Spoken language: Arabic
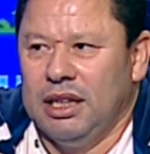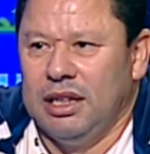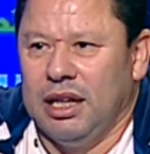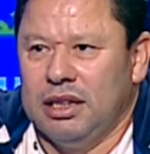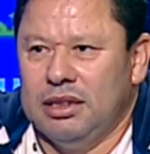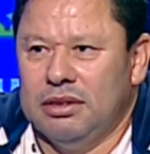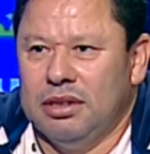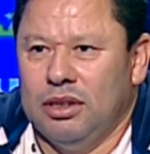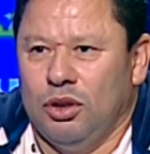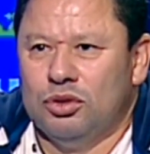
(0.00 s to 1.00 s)

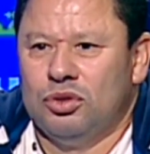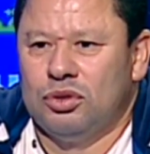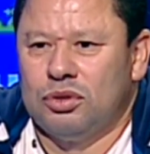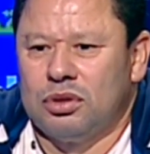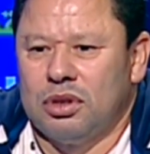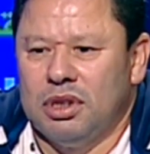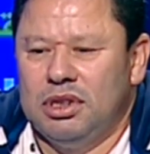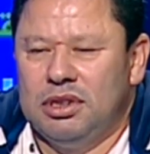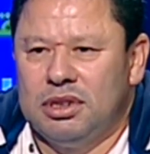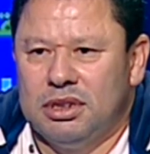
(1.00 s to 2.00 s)
يعني عنصر
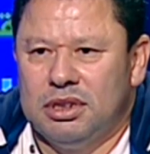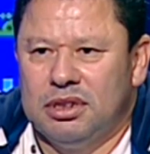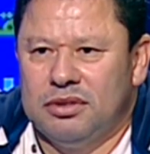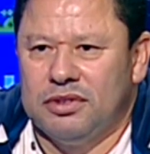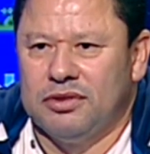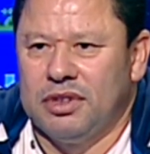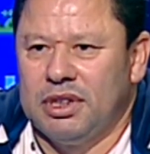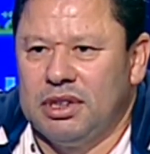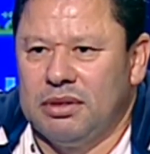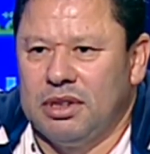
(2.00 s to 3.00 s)
رئيسي في
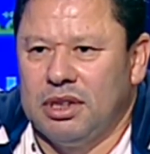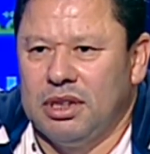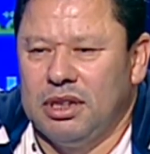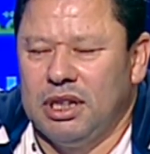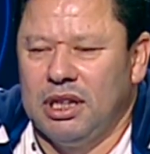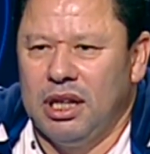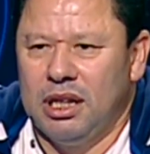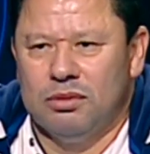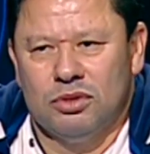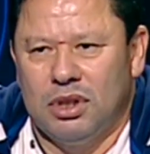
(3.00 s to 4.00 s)
فرقه النادي
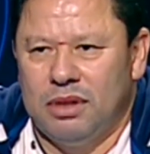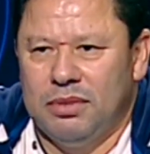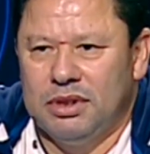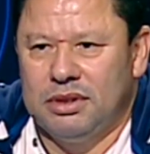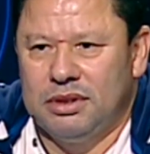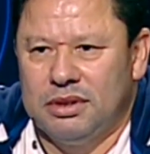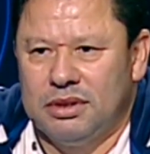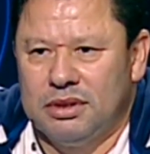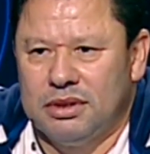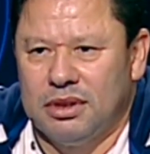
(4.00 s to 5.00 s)
الاهلي ومنتخب مصر
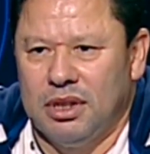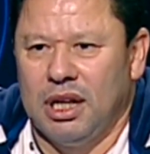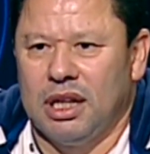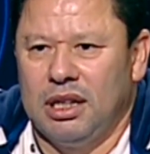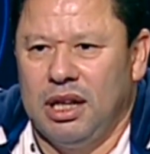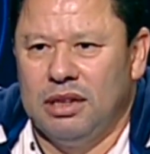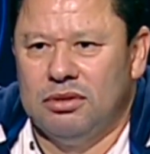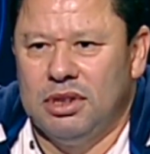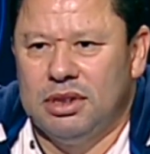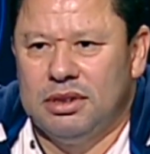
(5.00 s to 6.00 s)
تمام لا غنى عنه